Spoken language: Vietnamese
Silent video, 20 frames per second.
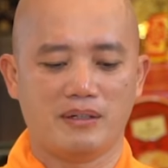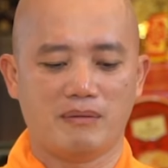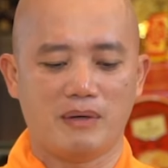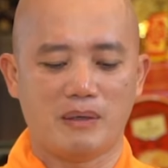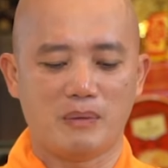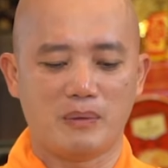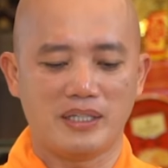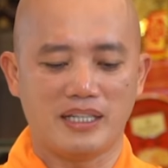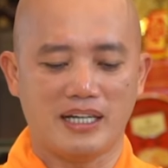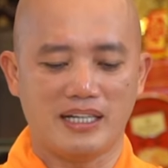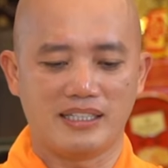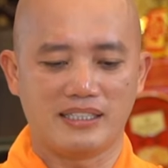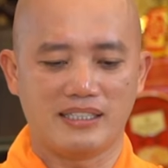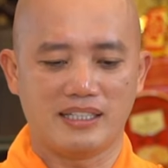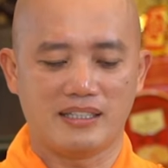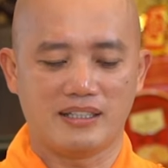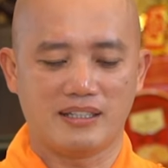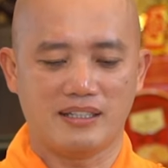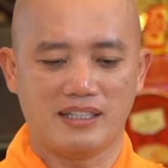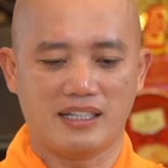Và quý thầy cho
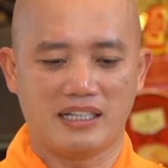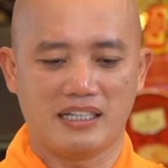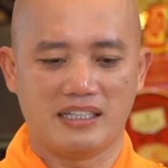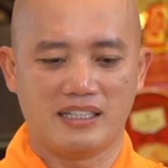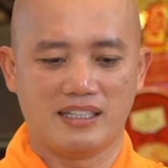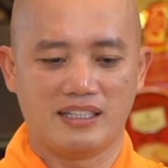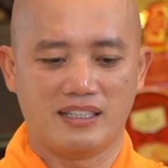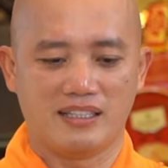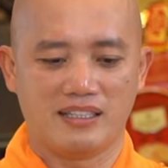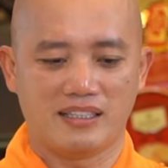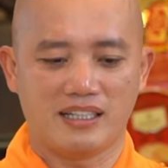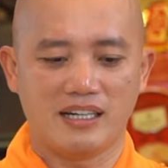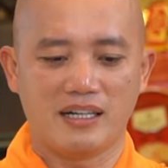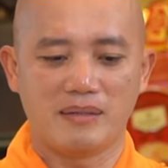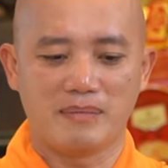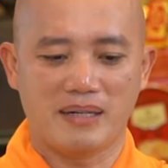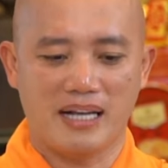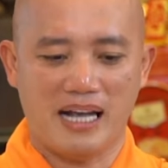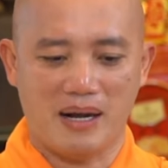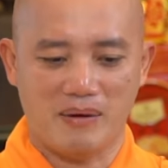anh nói là
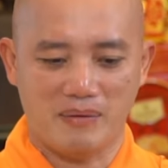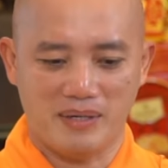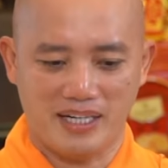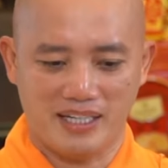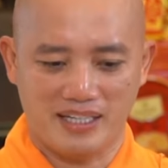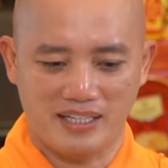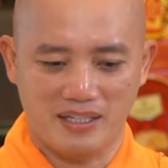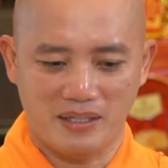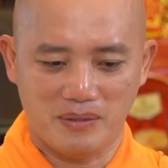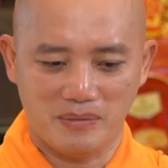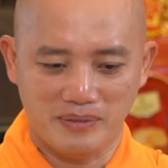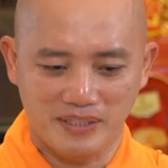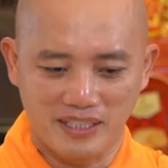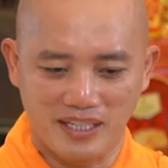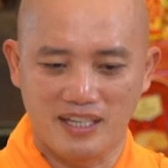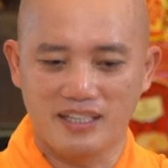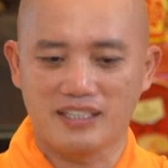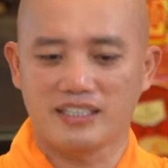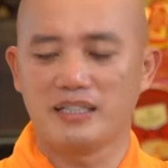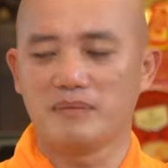cơm gạo này không
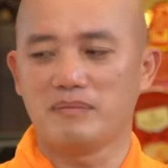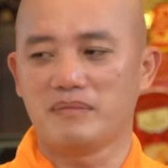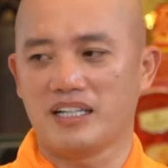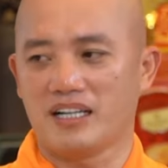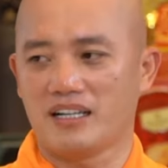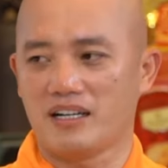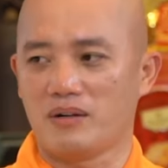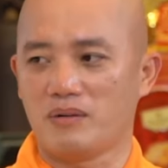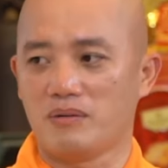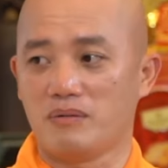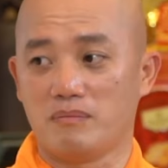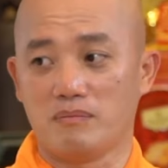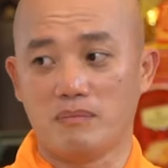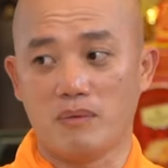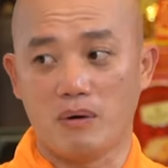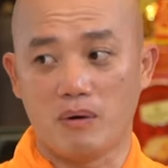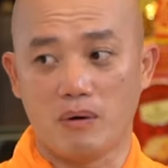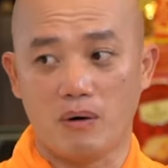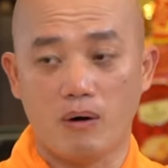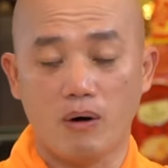dễ kiếm ra đâu,
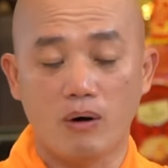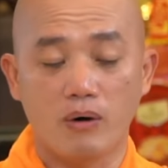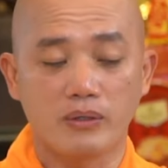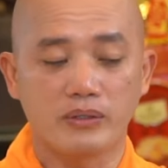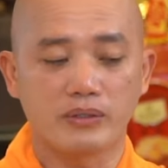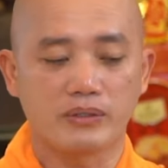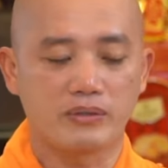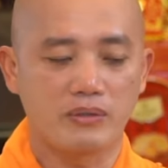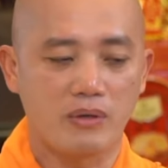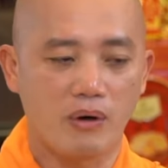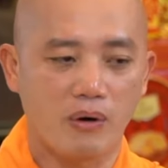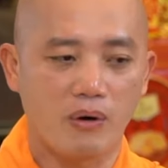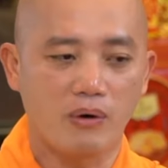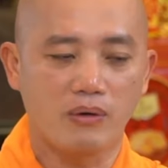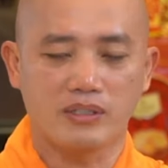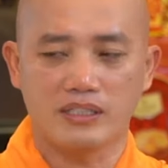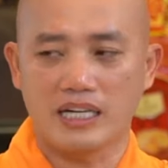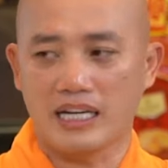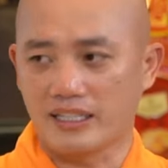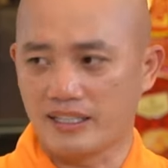mồ hôi
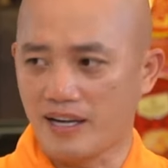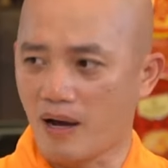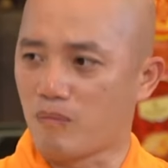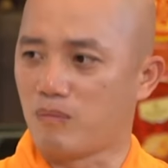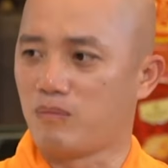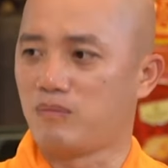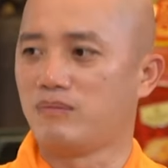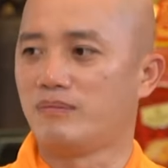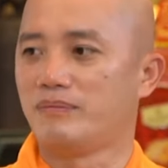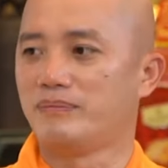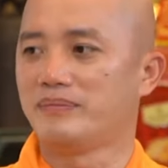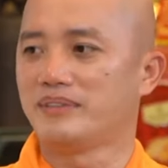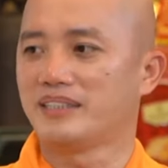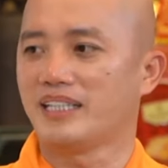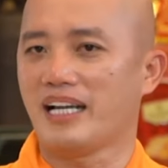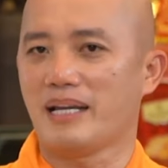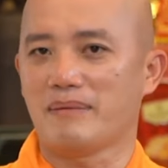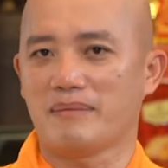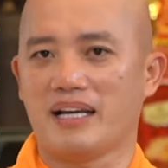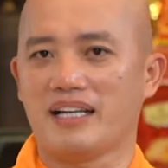đổ đầy đồng.
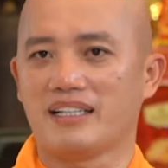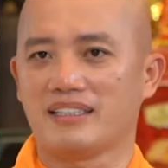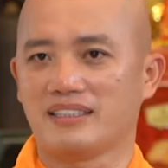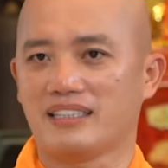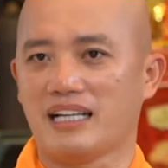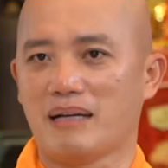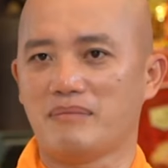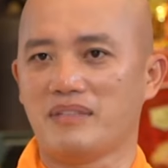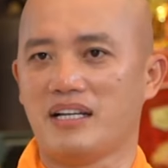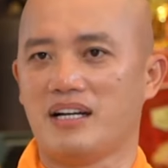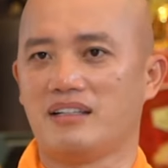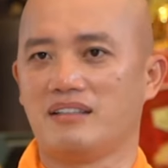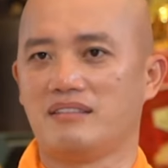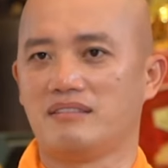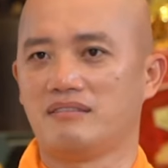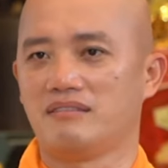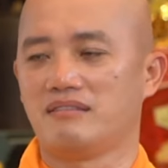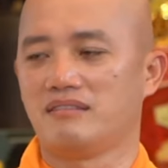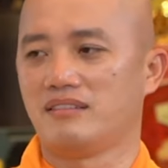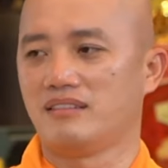Các em anh cảm nhận
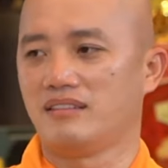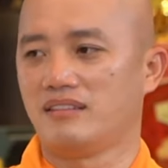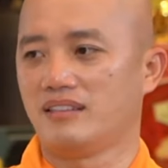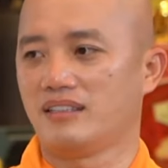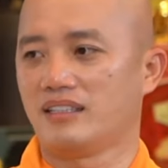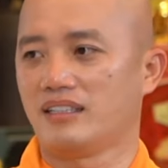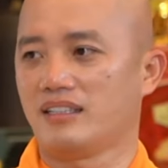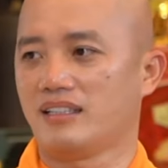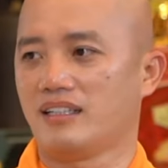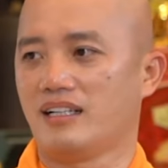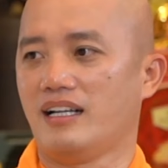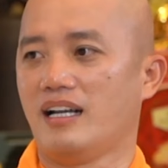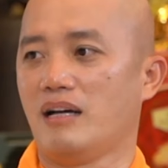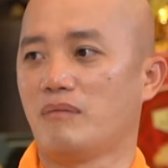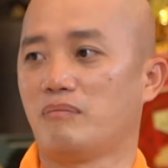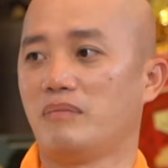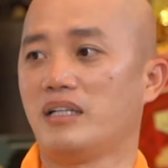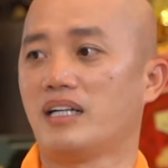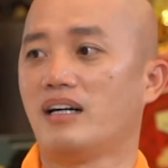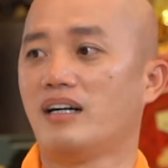cái
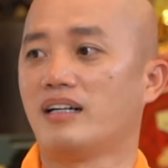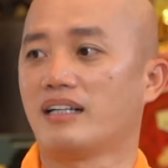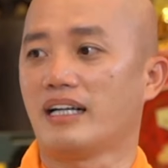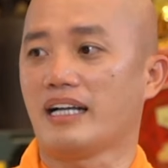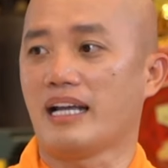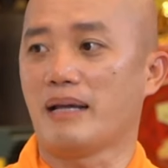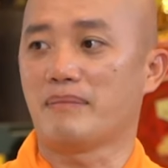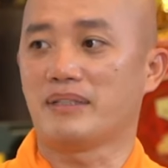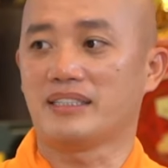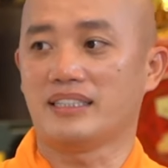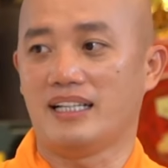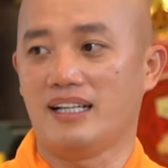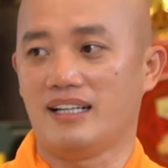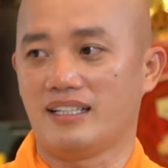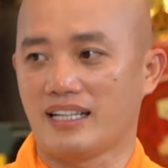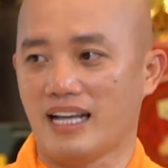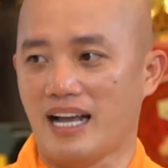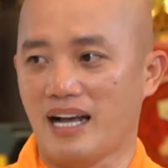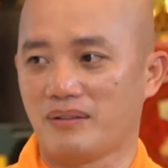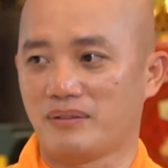lòng biết ơn các em sẽ
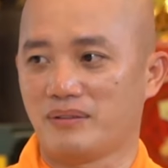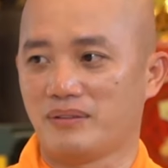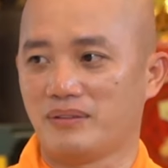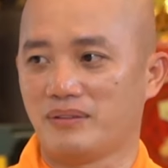lên cao.